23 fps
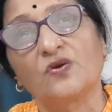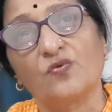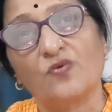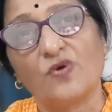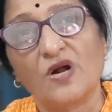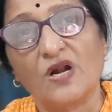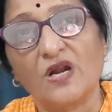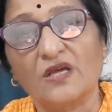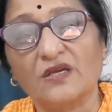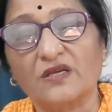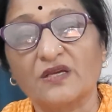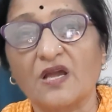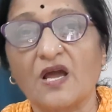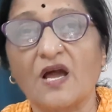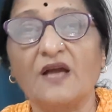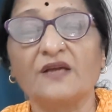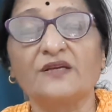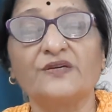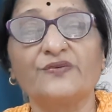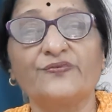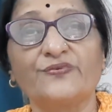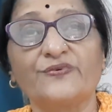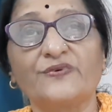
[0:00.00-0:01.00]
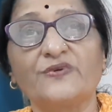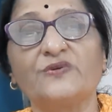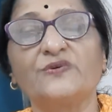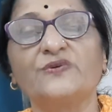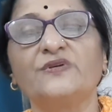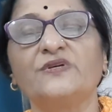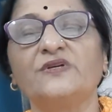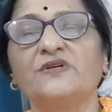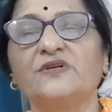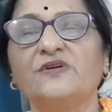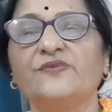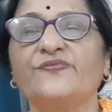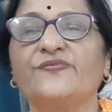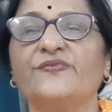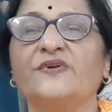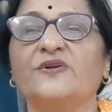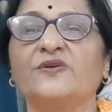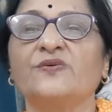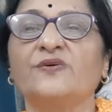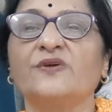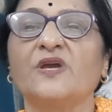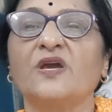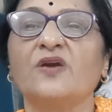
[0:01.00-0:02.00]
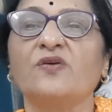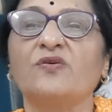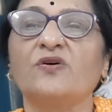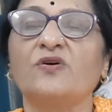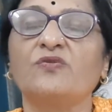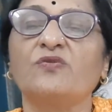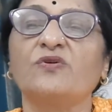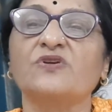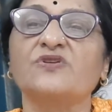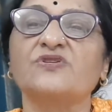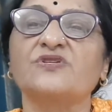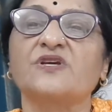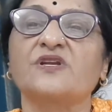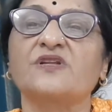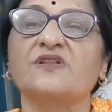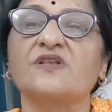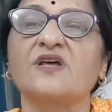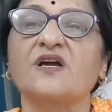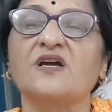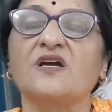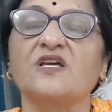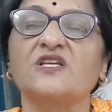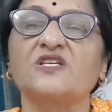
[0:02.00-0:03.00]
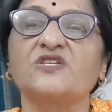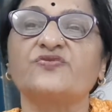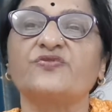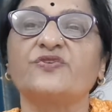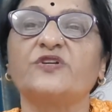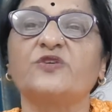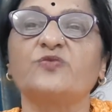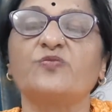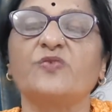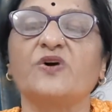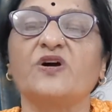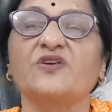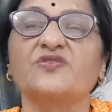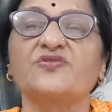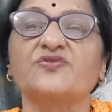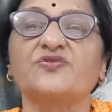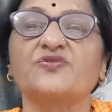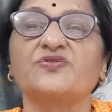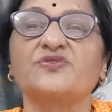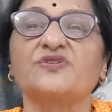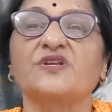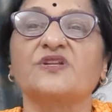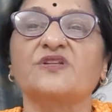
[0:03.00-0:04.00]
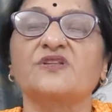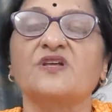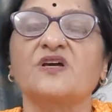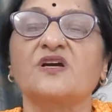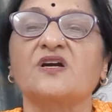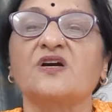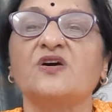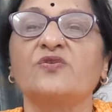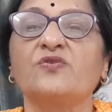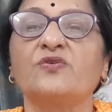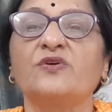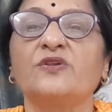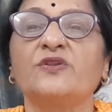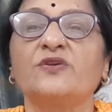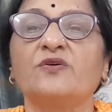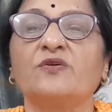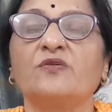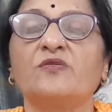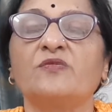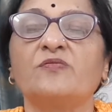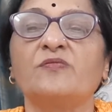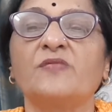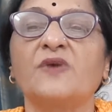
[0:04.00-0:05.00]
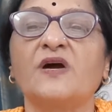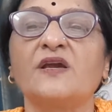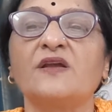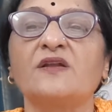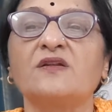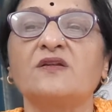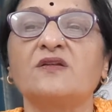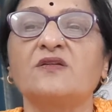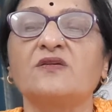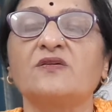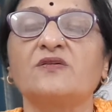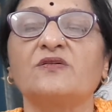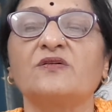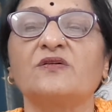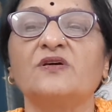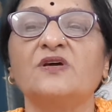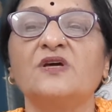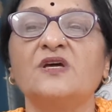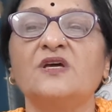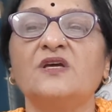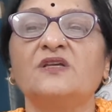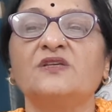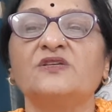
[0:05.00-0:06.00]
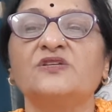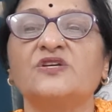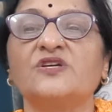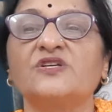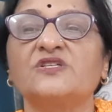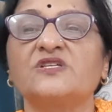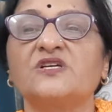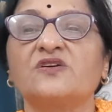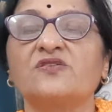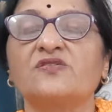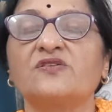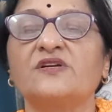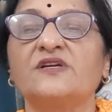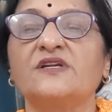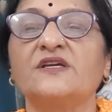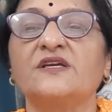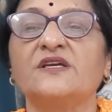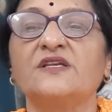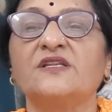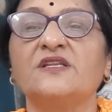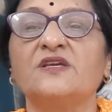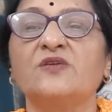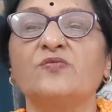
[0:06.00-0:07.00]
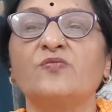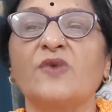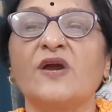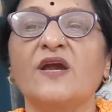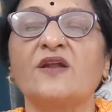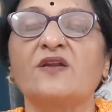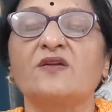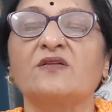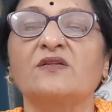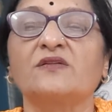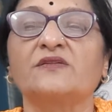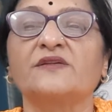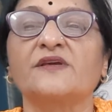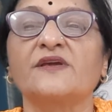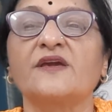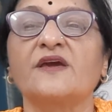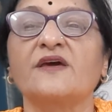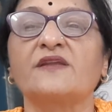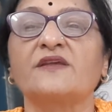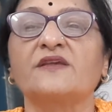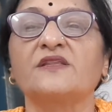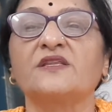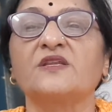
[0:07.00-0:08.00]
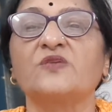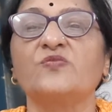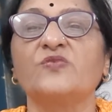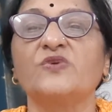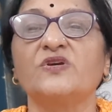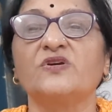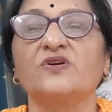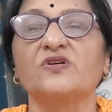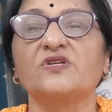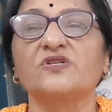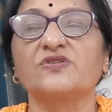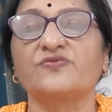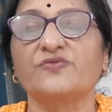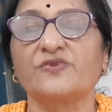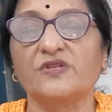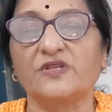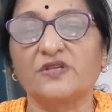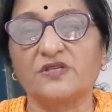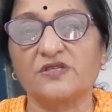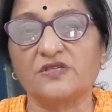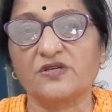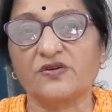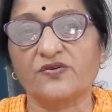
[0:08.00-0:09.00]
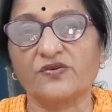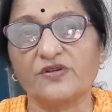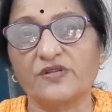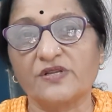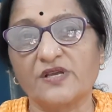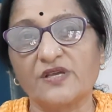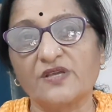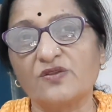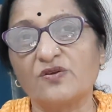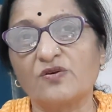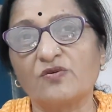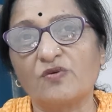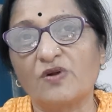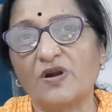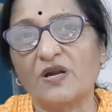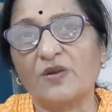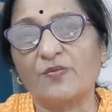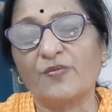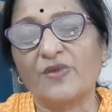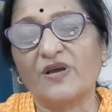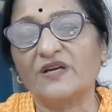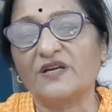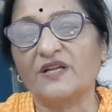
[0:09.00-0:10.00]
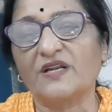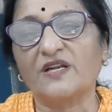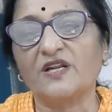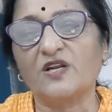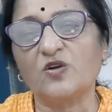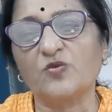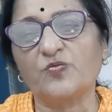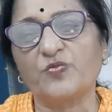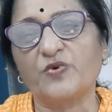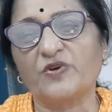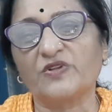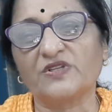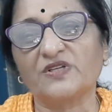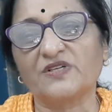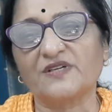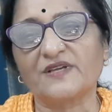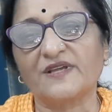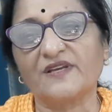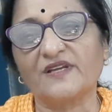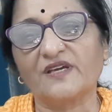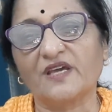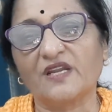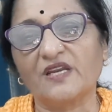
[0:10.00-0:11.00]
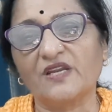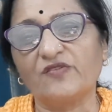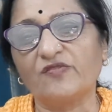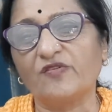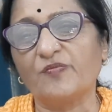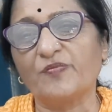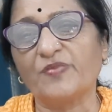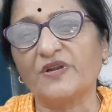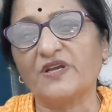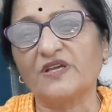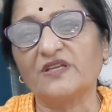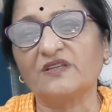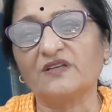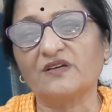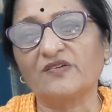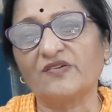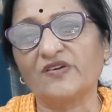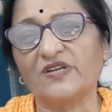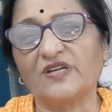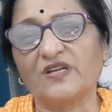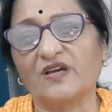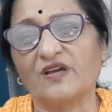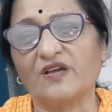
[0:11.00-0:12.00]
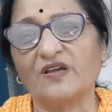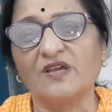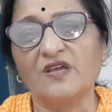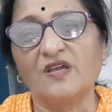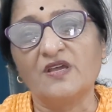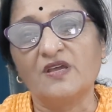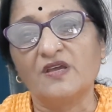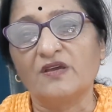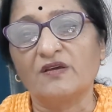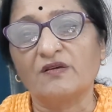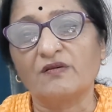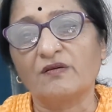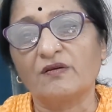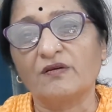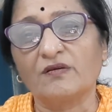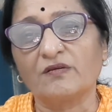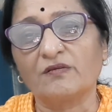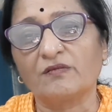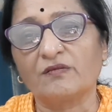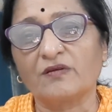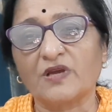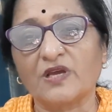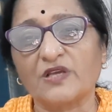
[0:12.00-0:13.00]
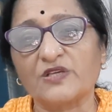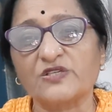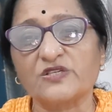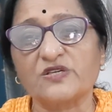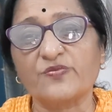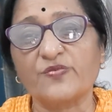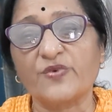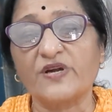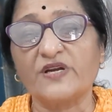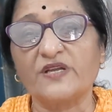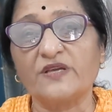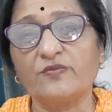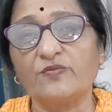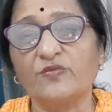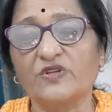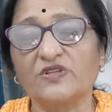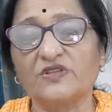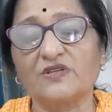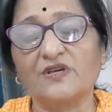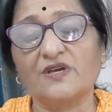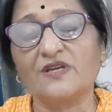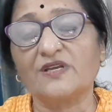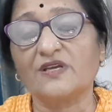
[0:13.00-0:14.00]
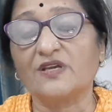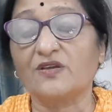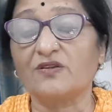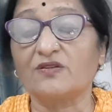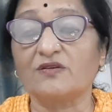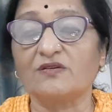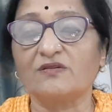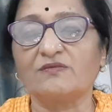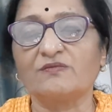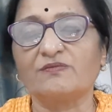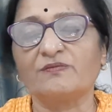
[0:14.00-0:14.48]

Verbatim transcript: వాళ్ళకి ఆ గిఫ్ట్లు ఈ గిఫ్ట్లు ఏవో సరదాగా స్వీట్ బాక్స్ సరదాగా ఏదో మా ఇంట్లో చేసామండి ఇది మా ఇంట్లో తయారైంది మీకోసమే తెచ్చామని ఏదో వాళ్ళ మన్ననలు పొందటానికని విపరీతమైన కష్టపడి మొత్తానికి ఏదో